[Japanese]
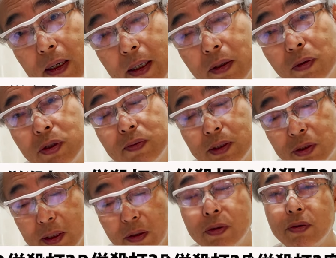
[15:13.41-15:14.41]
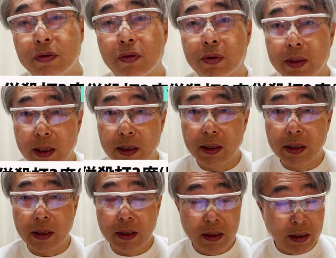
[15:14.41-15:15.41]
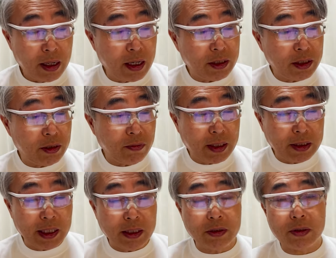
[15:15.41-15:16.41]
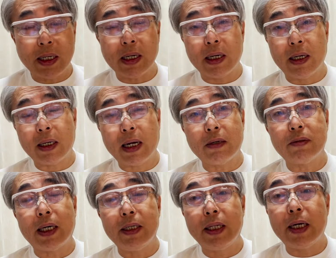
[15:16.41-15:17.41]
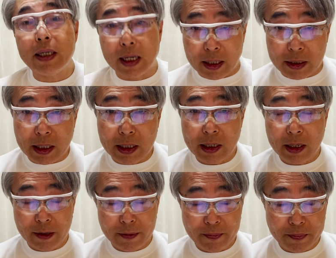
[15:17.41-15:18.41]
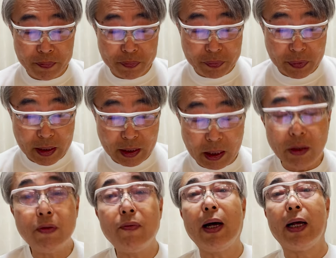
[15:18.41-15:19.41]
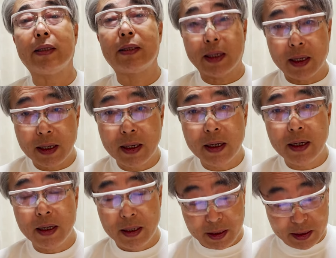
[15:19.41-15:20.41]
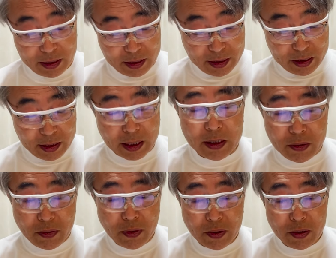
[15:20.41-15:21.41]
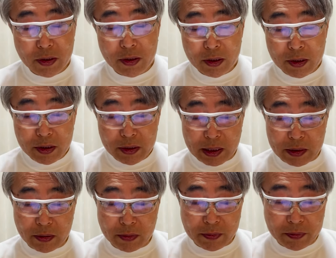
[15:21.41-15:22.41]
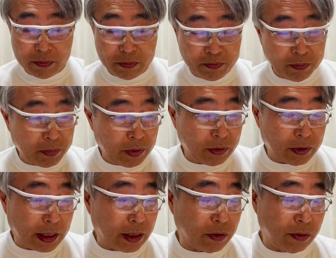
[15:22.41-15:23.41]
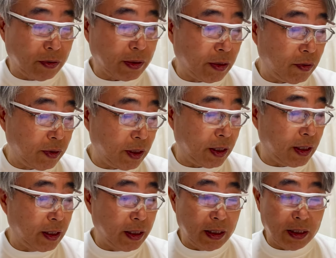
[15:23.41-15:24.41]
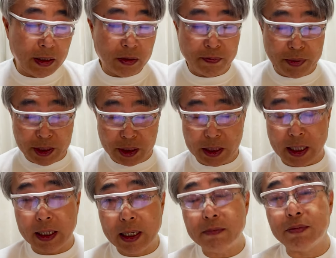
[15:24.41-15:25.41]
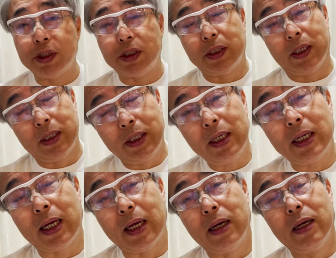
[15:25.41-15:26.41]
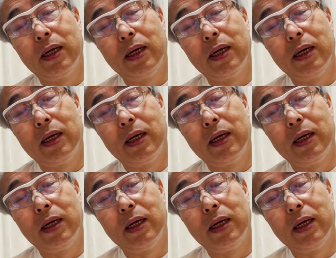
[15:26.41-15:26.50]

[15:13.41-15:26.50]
巨人は好きなように打っとった。阪神はチャンスが拡大できなかった。っていうのはあった。だけど、あの、最初に言ったように、ピッチャーが無失点リレーで